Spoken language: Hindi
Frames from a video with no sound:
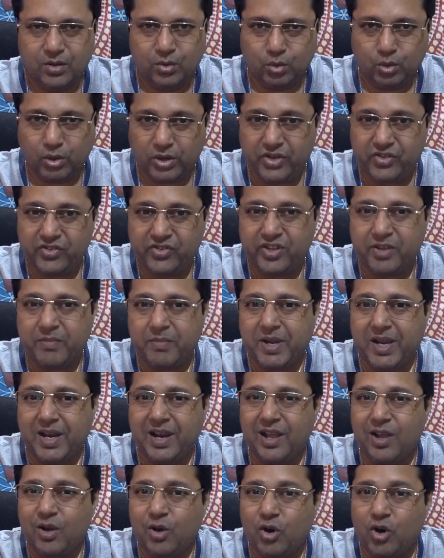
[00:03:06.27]
तो इससे
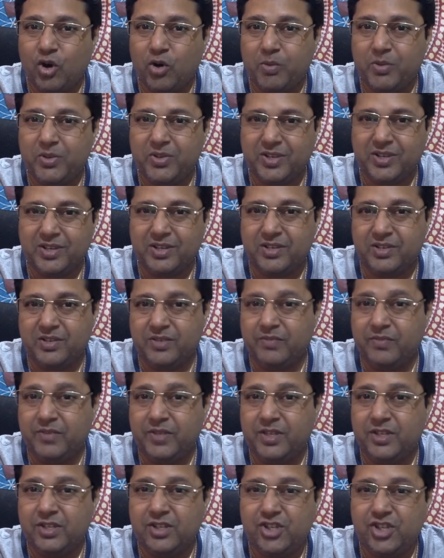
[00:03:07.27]
महिलाएं और भी ज्यादा
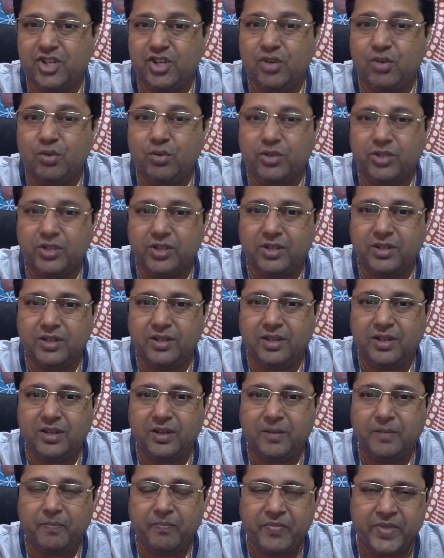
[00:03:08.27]
संवेदनशील हो जाती
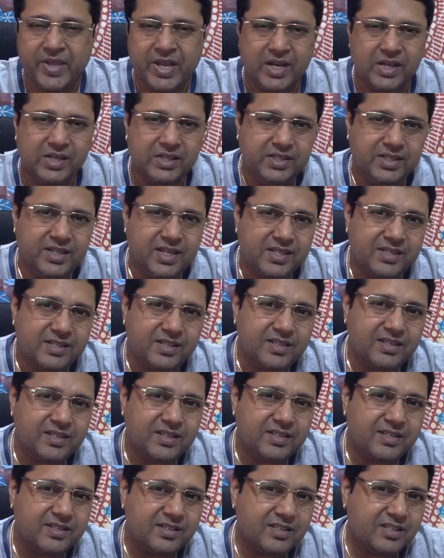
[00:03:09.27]
है जैसे
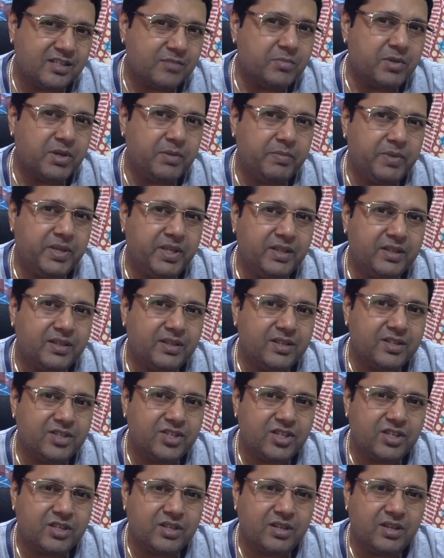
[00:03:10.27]
जैसे समय बीतता
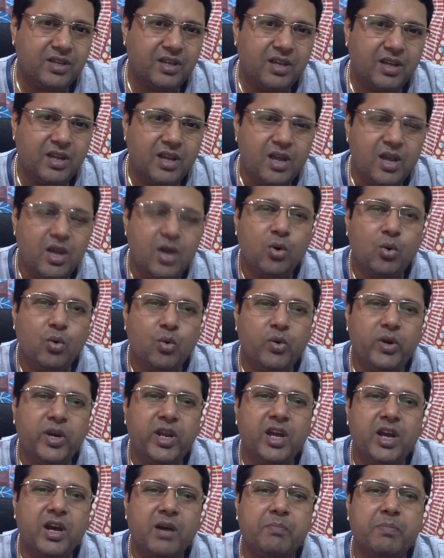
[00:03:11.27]
जाता है
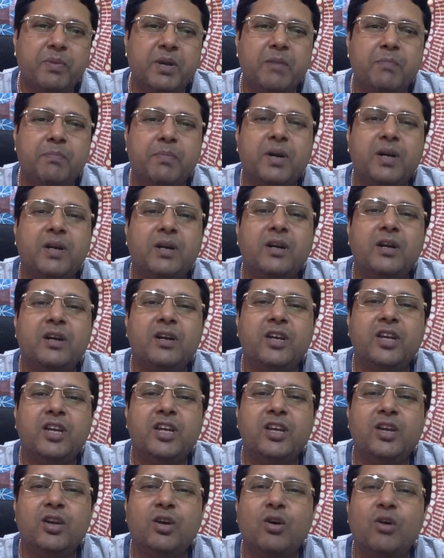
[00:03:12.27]
उन्हें अपने पार्टनर
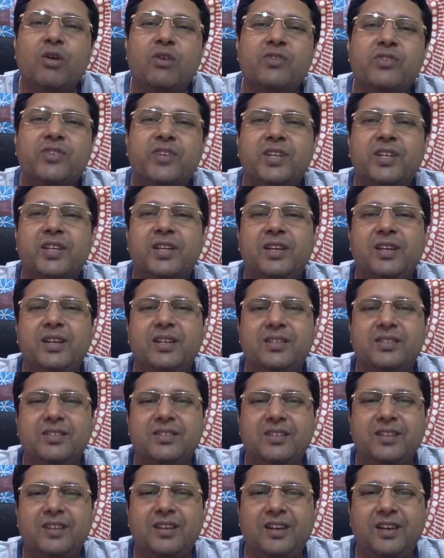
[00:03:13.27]
की और ज्यादा याद
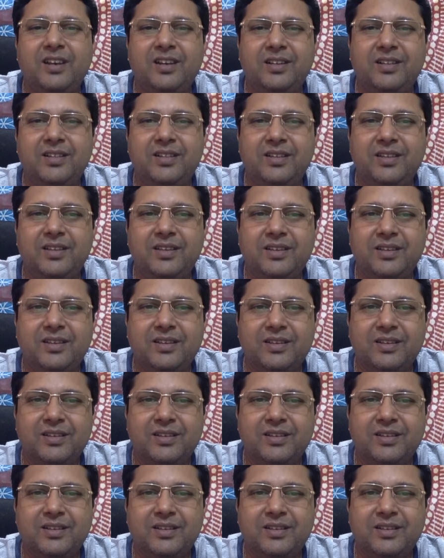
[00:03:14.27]
सताने लगती है